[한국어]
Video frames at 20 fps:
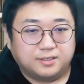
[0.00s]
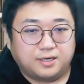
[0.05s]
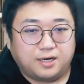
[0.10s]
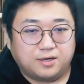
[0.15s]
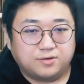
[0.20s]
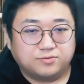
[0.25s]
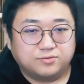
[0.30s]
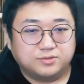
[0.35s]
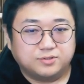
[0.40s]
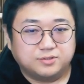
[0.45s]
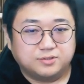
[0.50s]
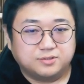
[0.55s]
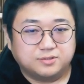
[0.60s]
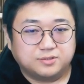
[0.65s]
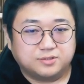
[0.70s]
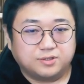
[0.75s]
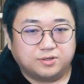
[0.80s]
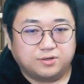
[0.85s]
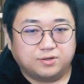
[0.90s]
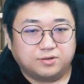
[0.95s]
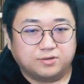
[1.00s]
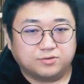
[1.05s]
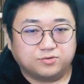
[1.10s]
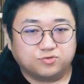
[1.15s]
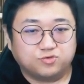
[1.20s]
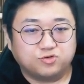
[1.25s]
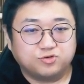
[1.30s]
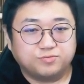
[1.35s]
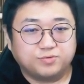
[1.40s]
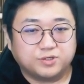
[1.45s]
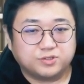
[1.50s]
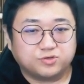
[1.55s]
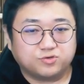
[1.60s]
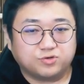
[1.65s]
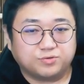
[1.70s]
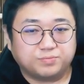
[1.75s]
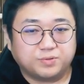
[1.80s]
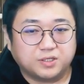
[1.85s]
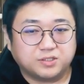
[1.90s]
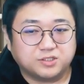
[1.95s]
카루는 저 유튜브에서
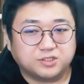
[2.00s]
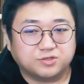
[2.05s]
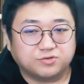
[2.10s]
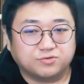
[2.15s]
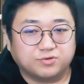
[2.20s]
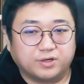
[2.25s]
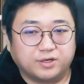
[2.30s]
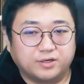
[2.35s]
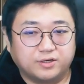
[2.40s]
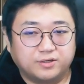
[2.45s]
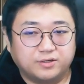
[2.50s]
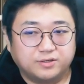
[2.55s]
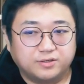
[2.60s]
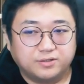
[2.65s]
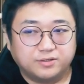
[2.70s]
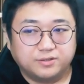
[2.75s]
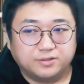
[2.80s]
유입된 친구래요